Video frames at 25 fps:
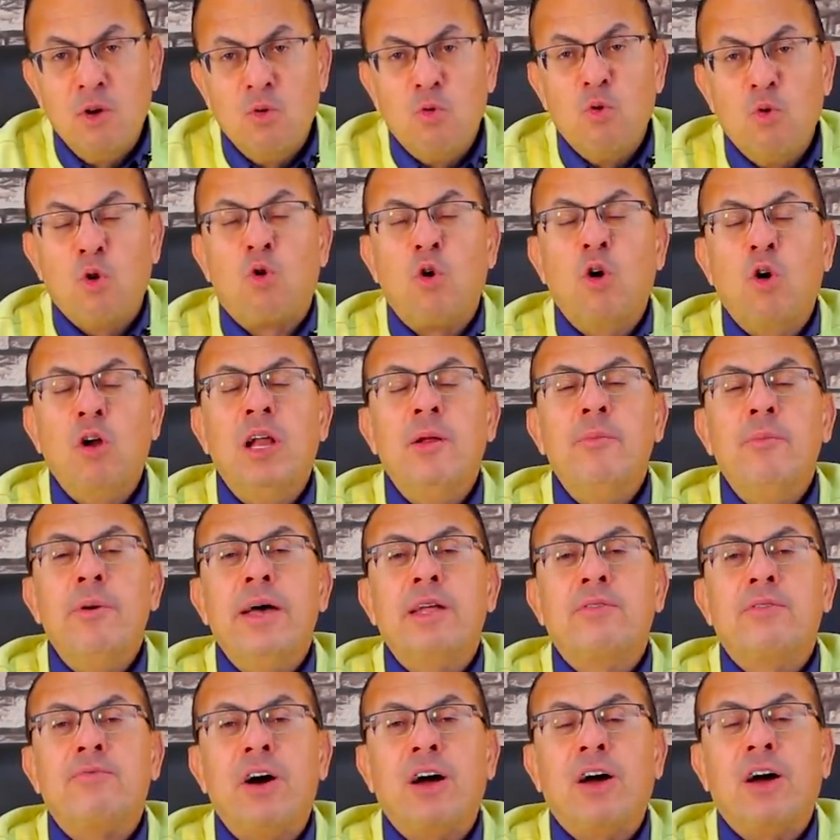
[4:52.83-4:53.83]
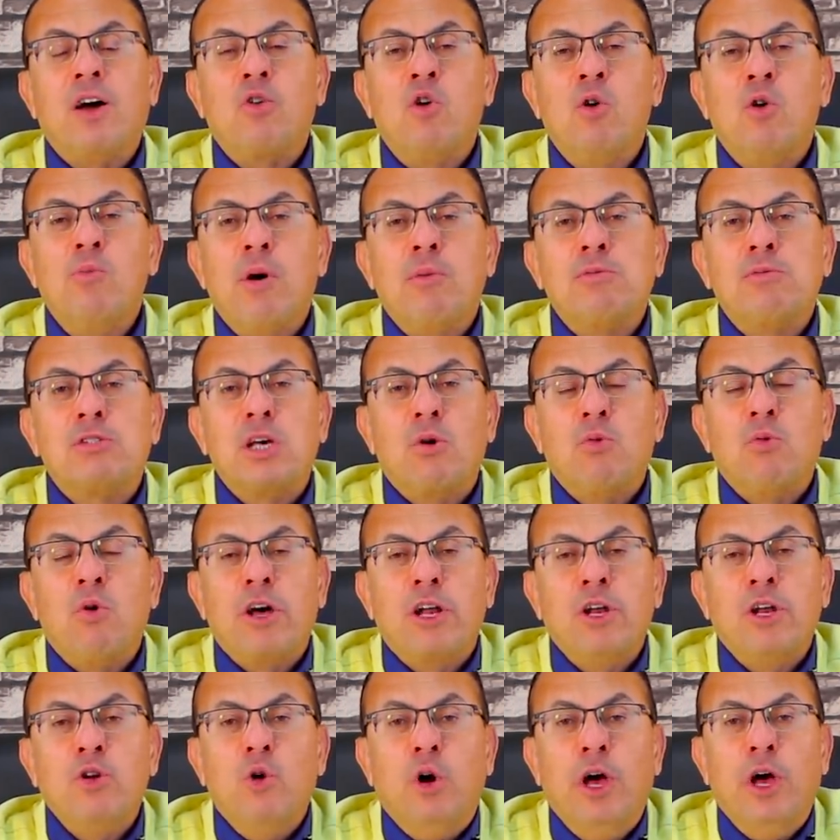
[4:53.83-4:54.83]
وكل ما يتفكر وهم
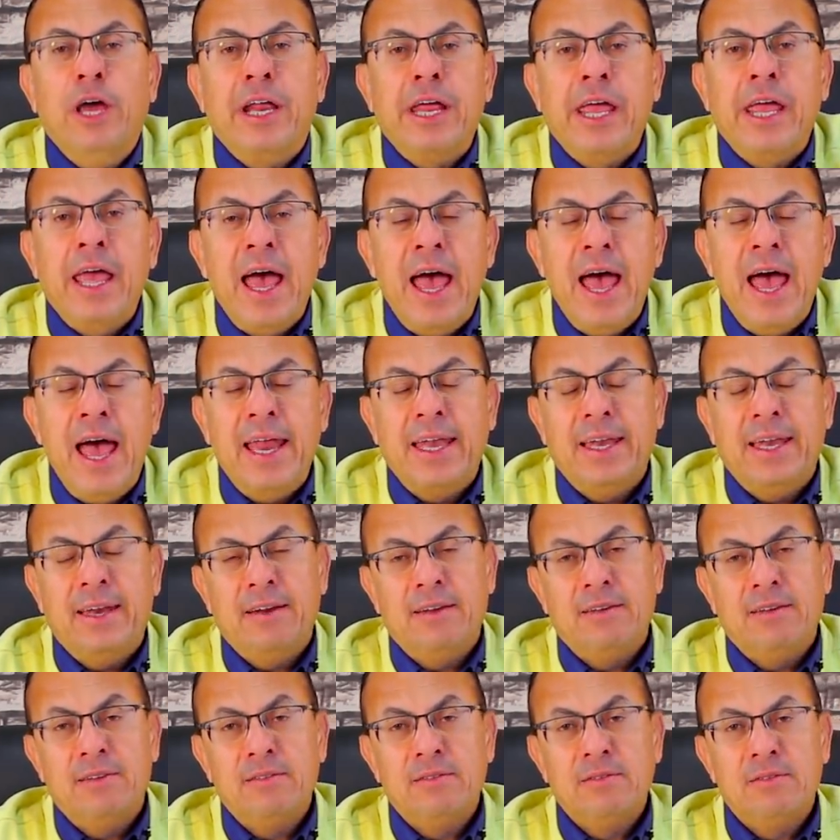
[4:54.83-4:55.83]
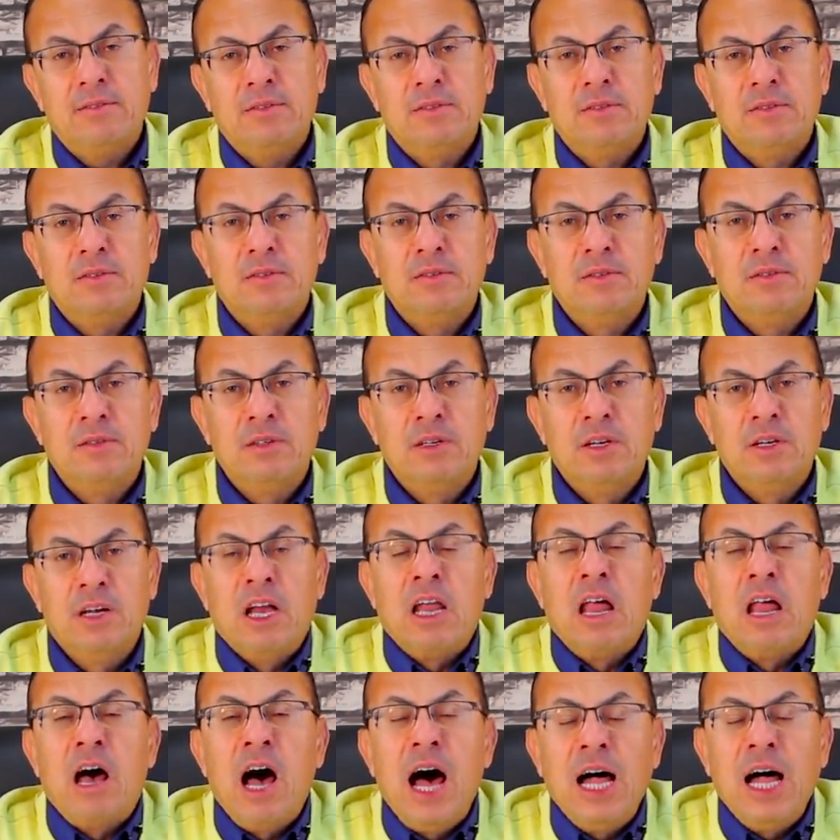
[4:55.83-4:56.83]
مصورينه عريان
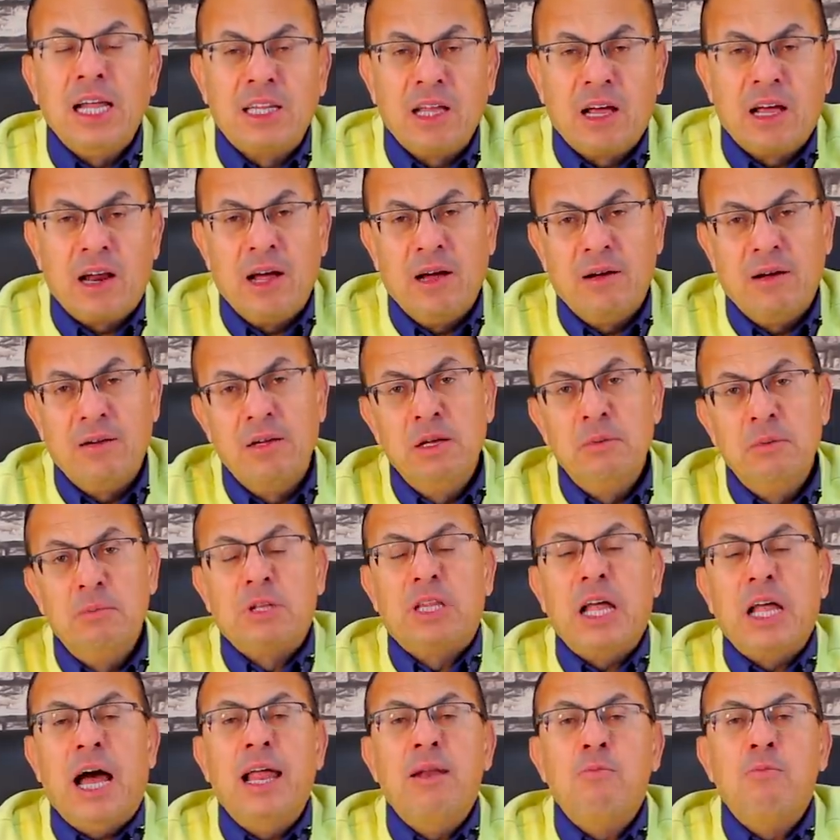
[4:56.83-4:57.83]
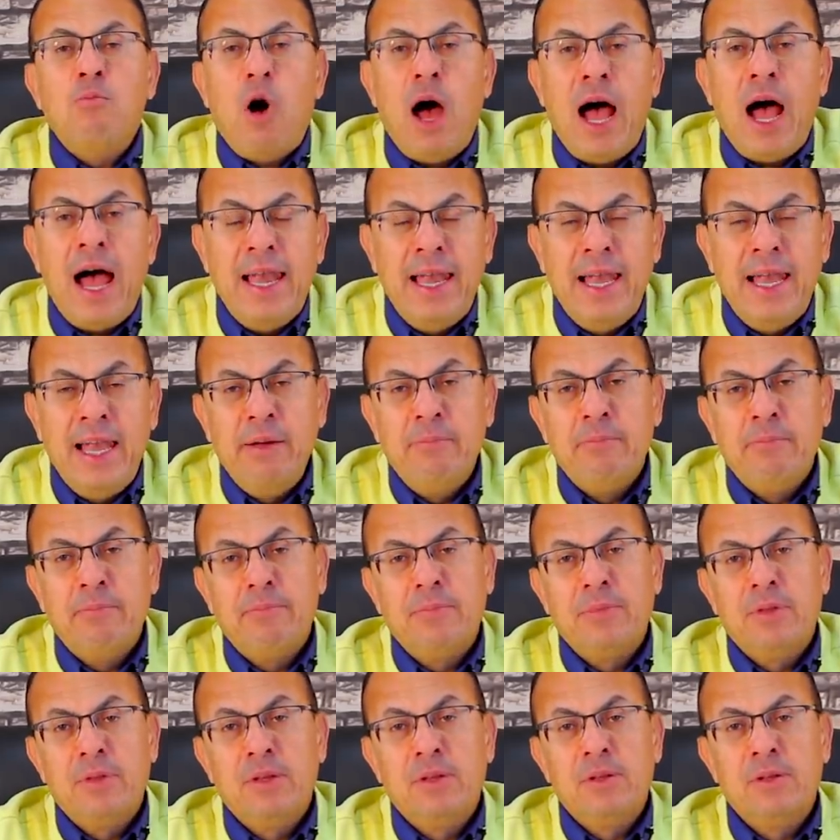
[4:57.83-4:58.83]
الهطره بتاع
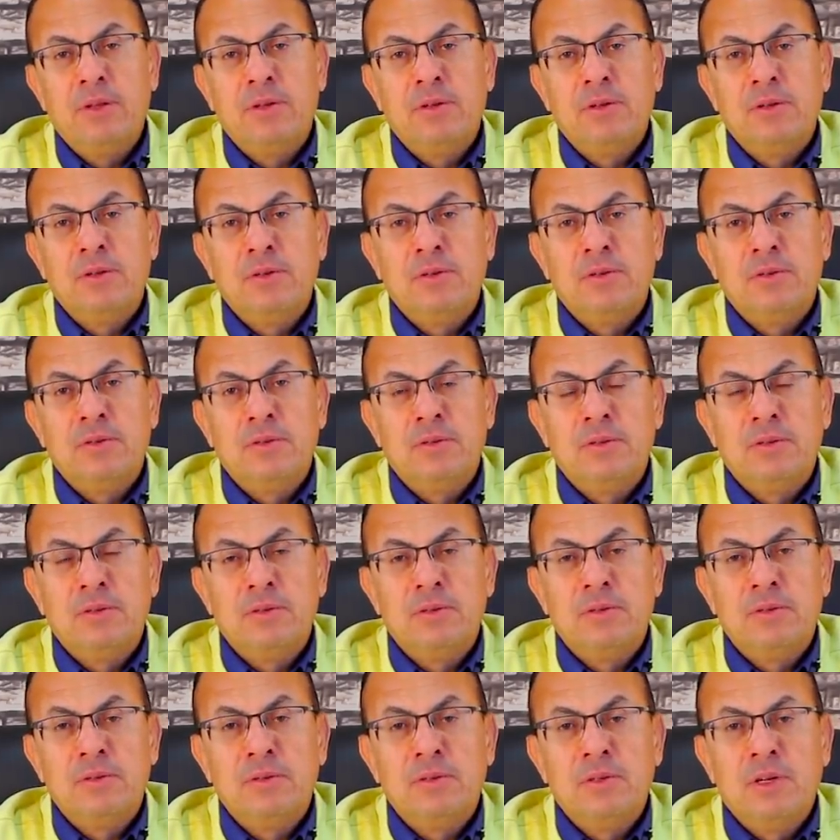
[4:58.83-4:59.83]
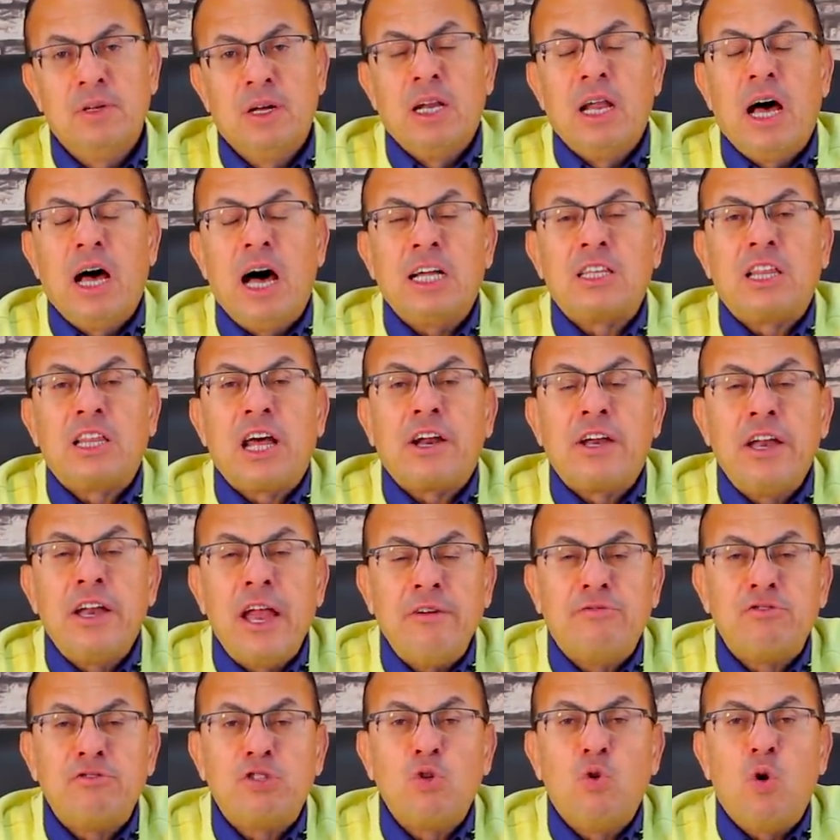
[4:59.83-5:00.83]
المعلم اللي هطر
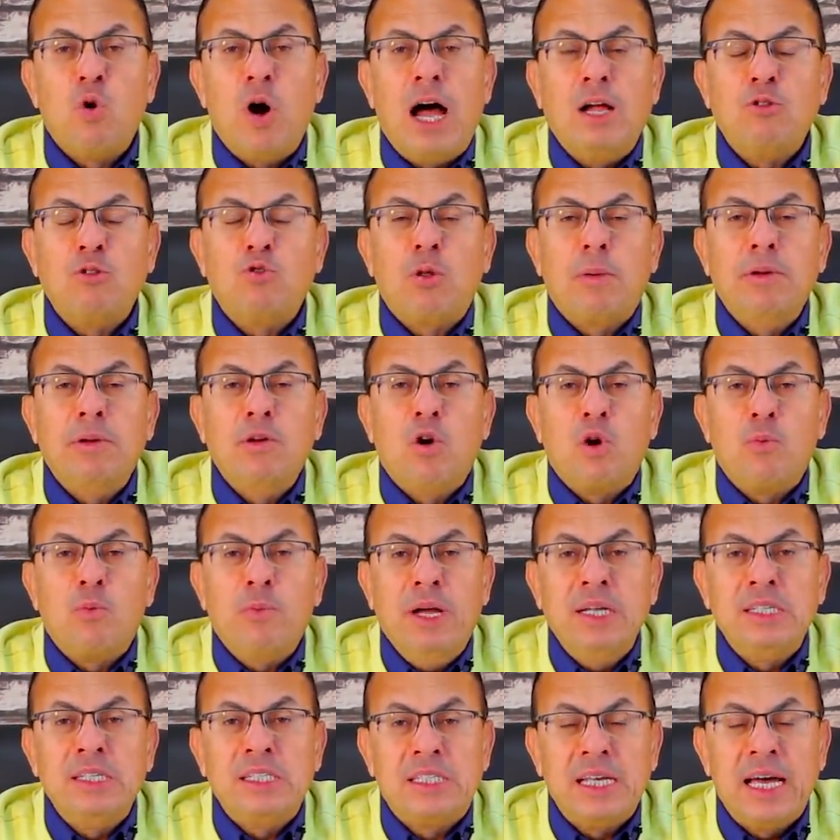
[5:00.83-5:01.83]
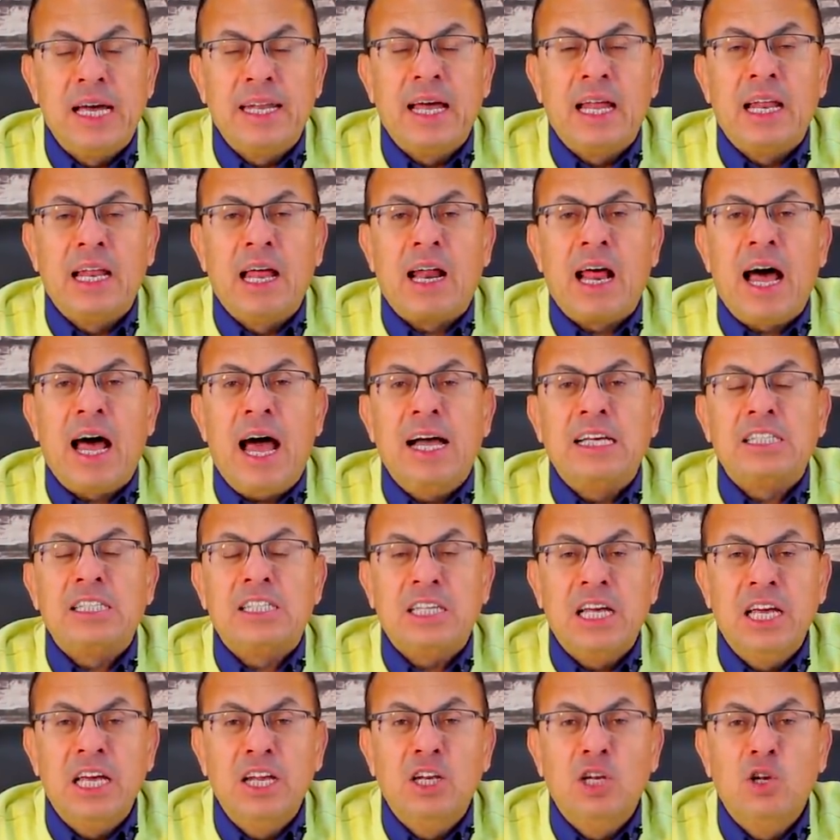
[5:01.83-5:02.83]
نفسه وعنده 48 سنة لا راعى
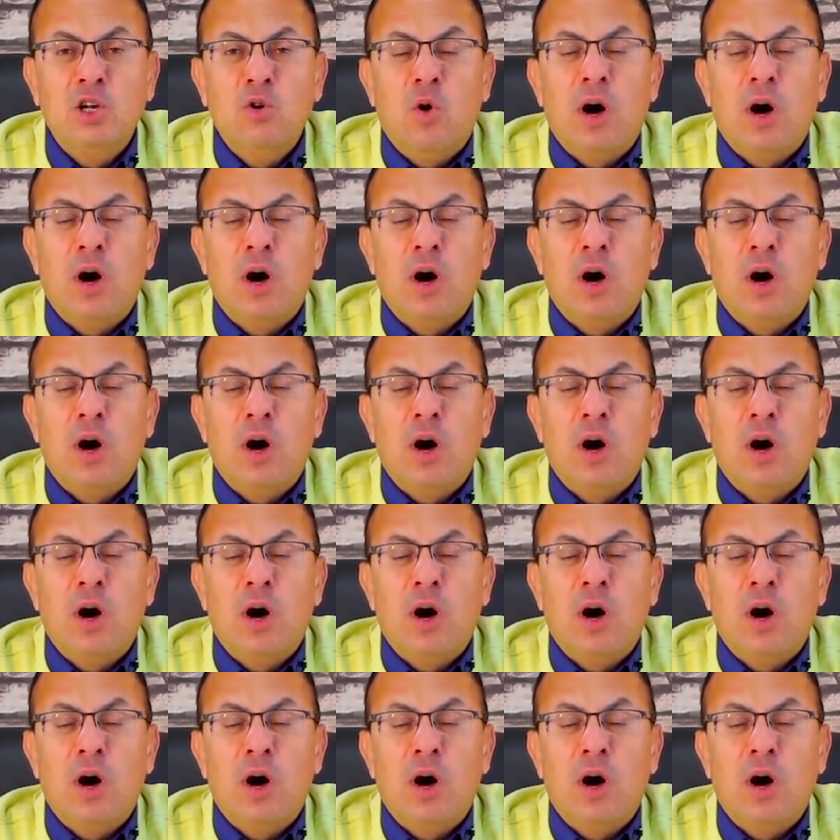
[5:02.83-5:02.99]
سنه